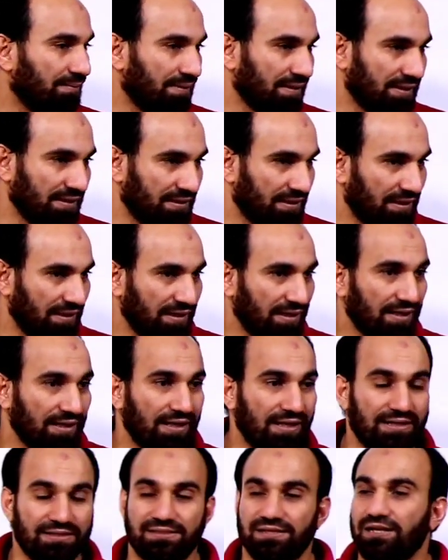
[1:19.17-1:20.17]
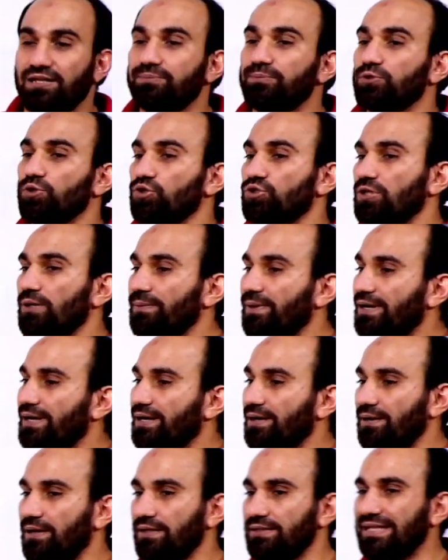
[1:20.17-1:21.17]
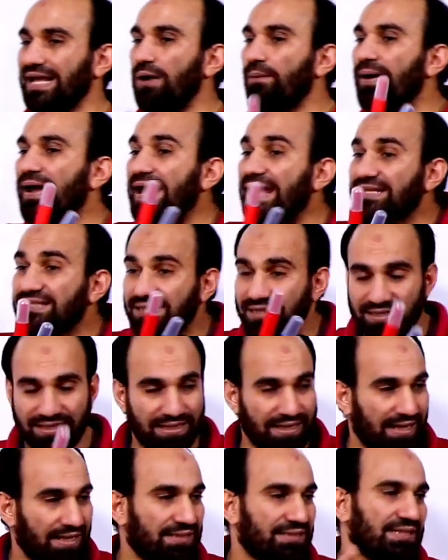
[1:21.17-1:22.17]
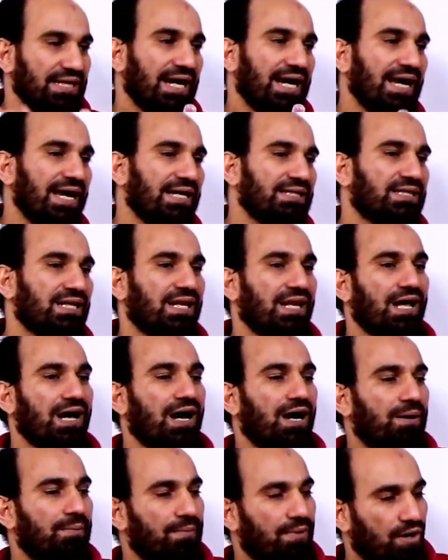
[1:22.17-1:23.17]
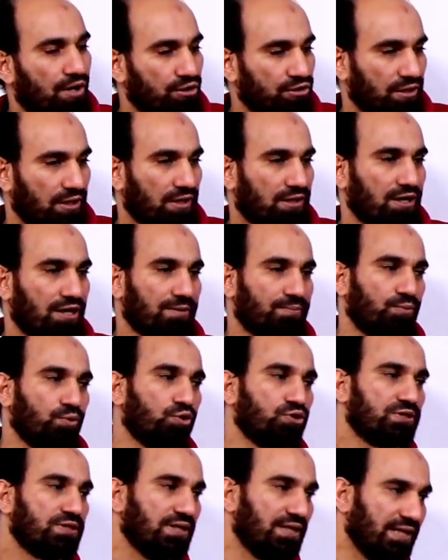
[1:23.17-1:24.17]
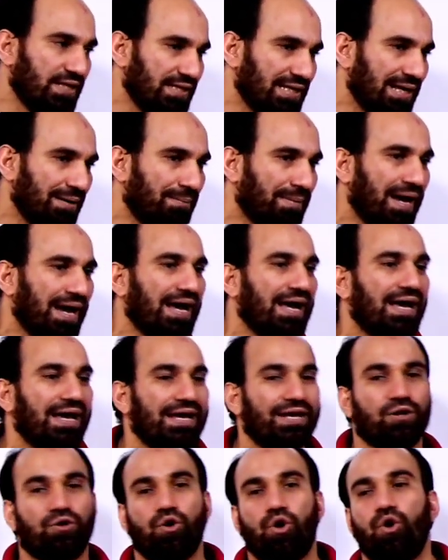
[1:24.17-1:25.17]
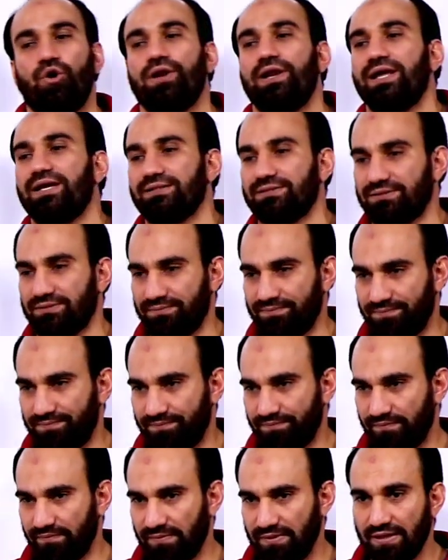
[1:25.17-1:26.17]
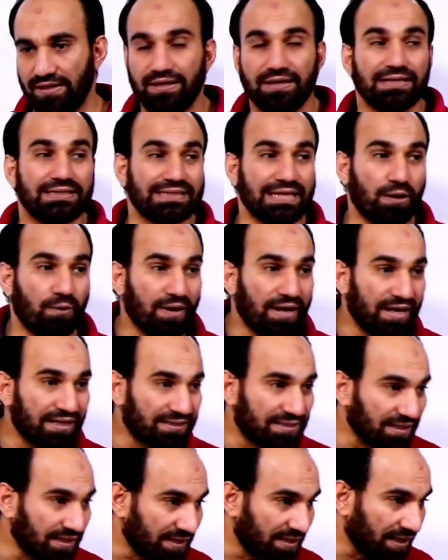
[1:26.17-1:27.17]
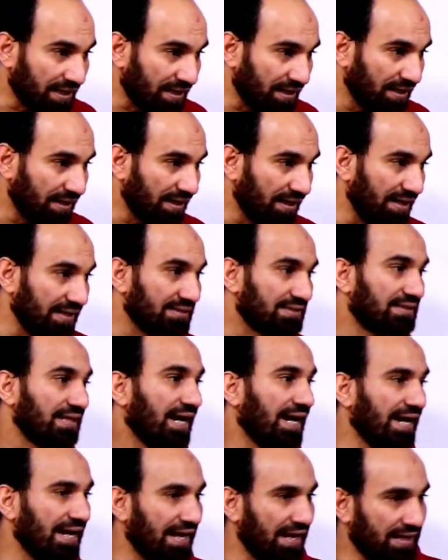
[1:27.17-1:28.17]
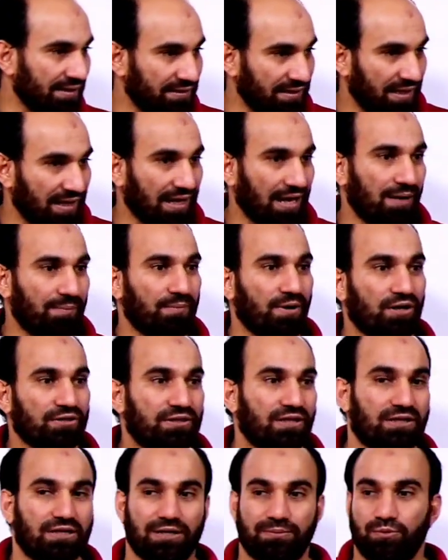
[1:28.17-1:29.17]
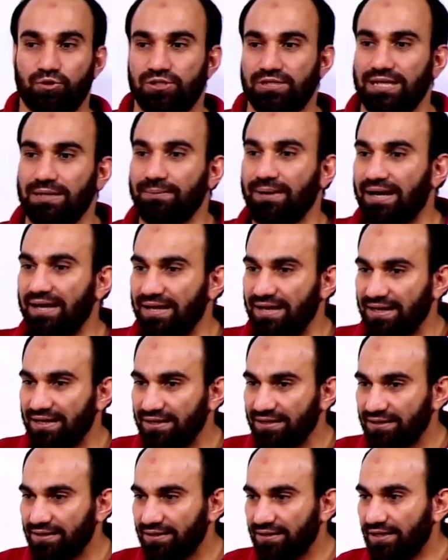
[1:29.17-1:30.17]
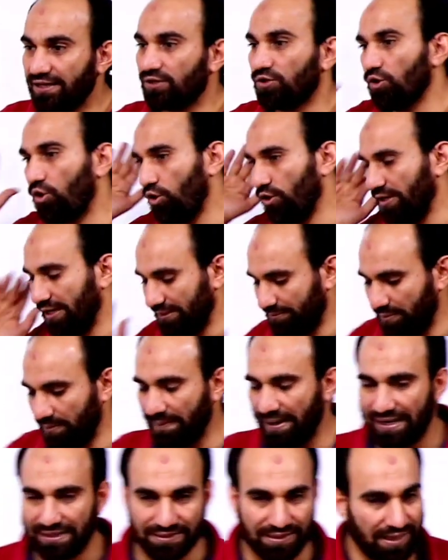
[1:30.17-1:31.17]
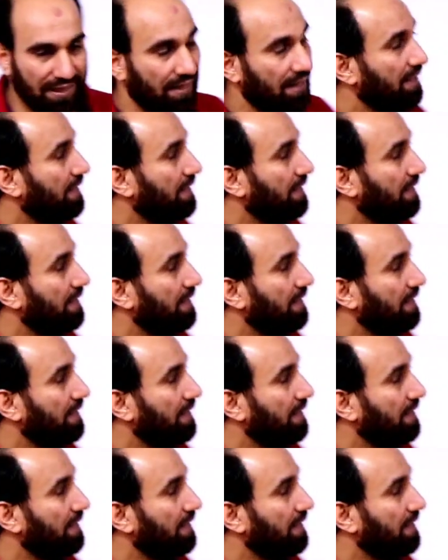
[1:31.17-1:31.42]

قبل كده الاسترات بتعتبر نواتج اتحاد الاحماض الكربوكسيليه مع الكحولات نواتج ها اتحاد الاحماض الكربوكسيليه مع الكحولات بمعنى